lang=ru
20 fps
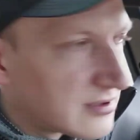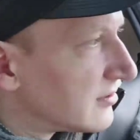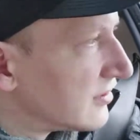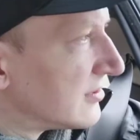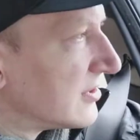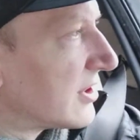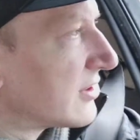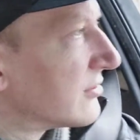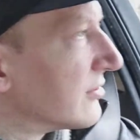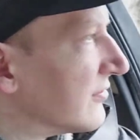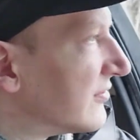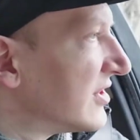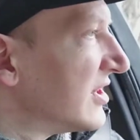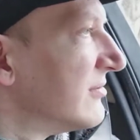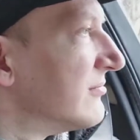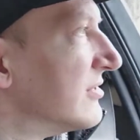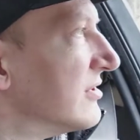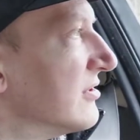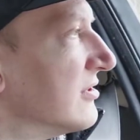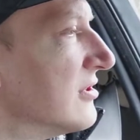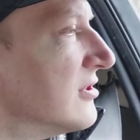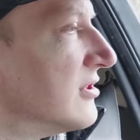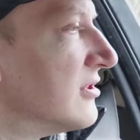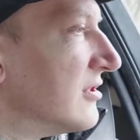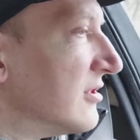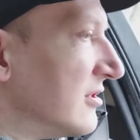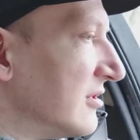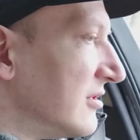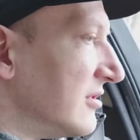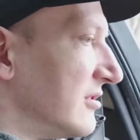на то время.
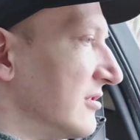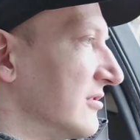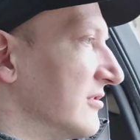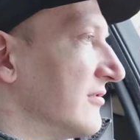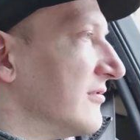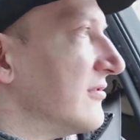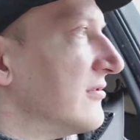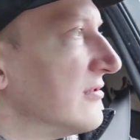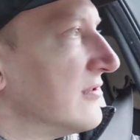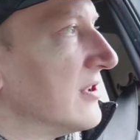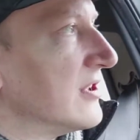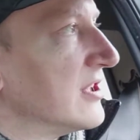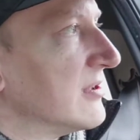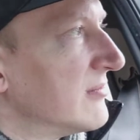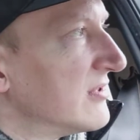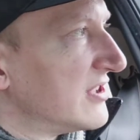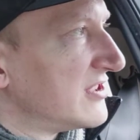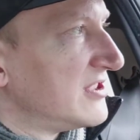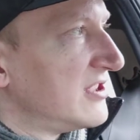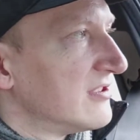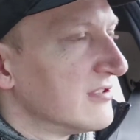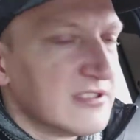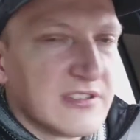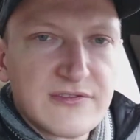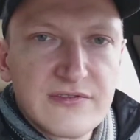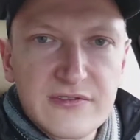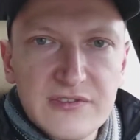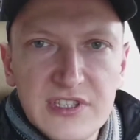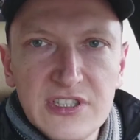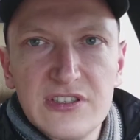Она была сделана в
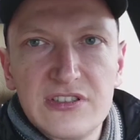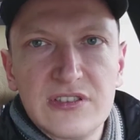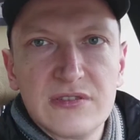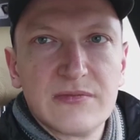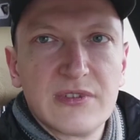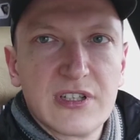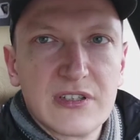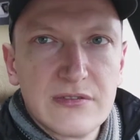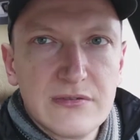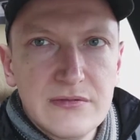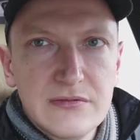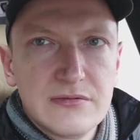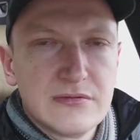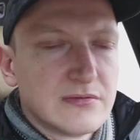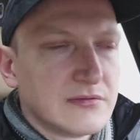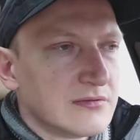2000 году.